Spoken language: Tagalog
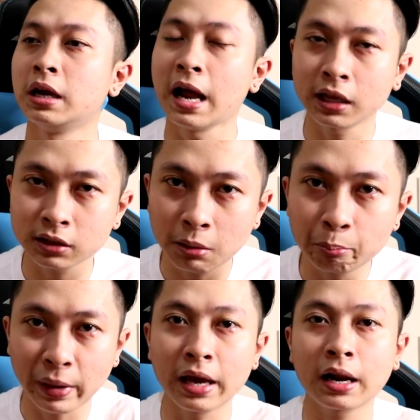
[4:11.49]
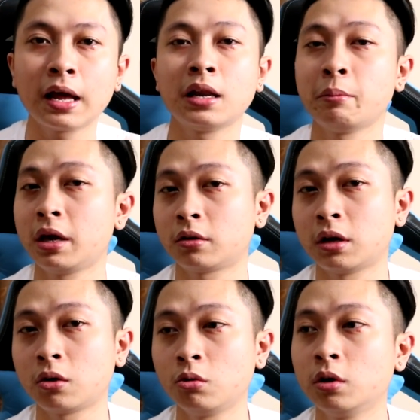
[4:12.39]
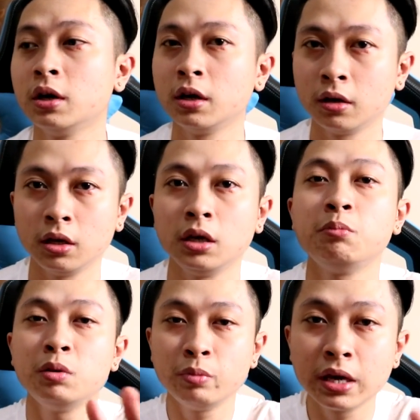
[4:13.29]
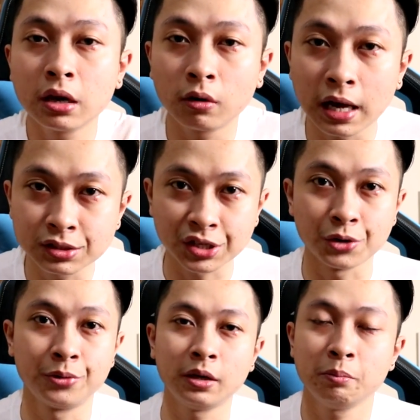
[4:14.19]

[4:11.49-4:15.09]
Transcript: lahat ng pera na meron ako, ibibigay ko lahat sa iyo.